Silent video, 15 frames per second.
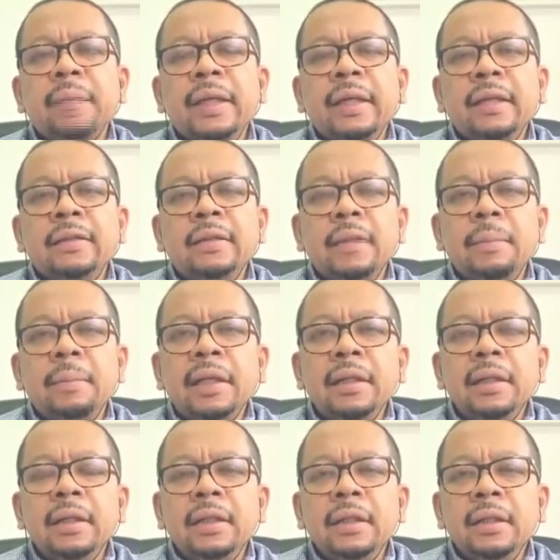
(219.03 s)
saya sampaikan
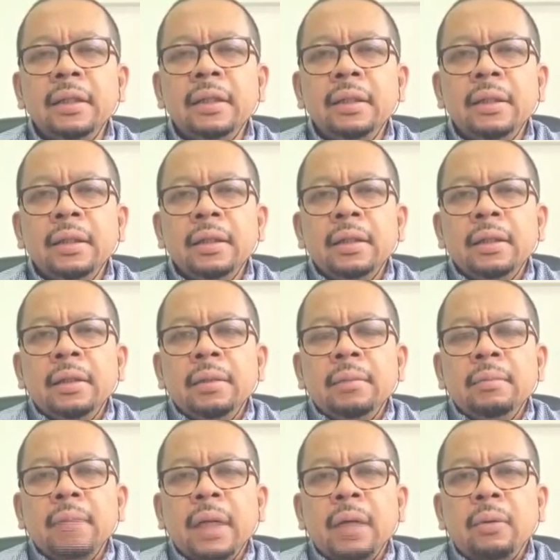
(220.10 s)
selama ini
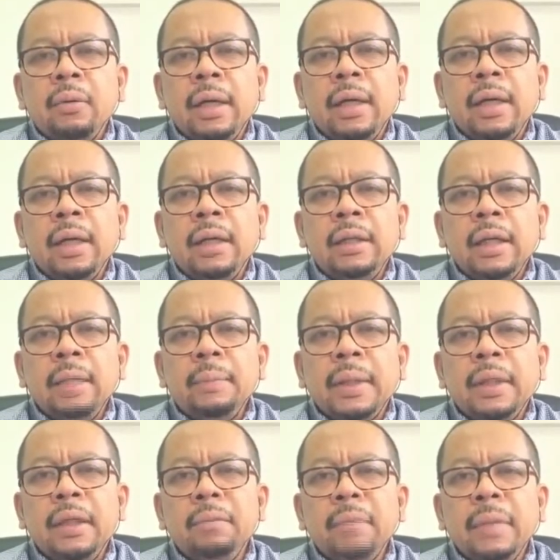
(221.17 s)
bahwa
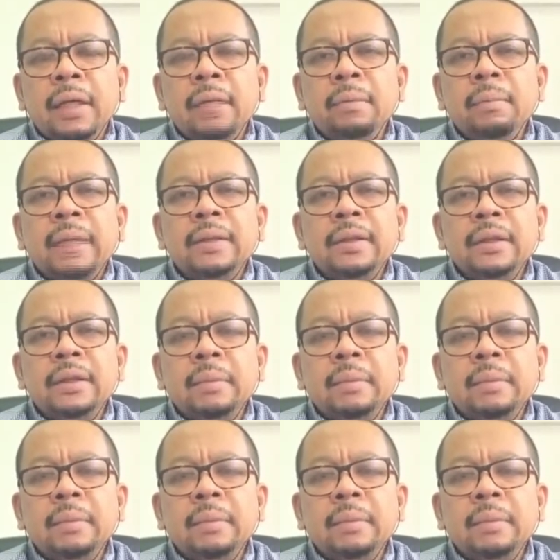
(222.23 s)
ada amandemen